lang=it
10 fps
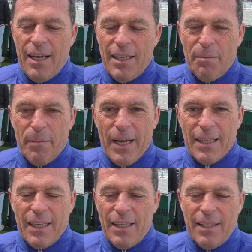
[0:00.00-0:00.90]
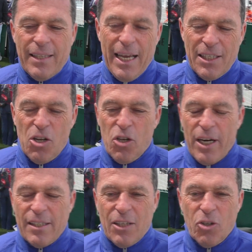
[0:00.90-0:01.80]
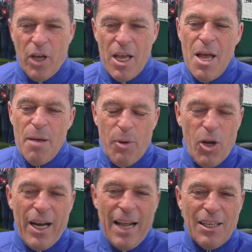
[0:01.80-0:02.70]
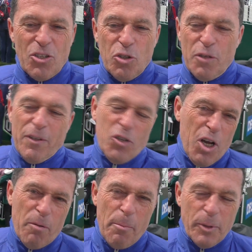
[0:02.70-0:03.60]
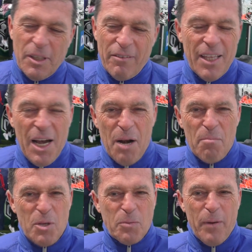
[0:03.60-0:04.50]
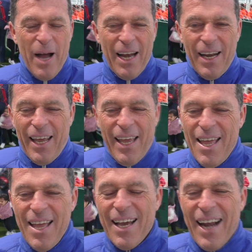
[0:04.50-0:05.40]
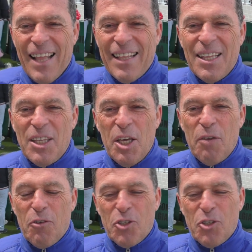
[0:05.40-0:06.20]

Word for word: da, da parte dei tecnici e degli organizzatori, però grande soddisfazione come potete vedere alle mie spalle, grande tifo,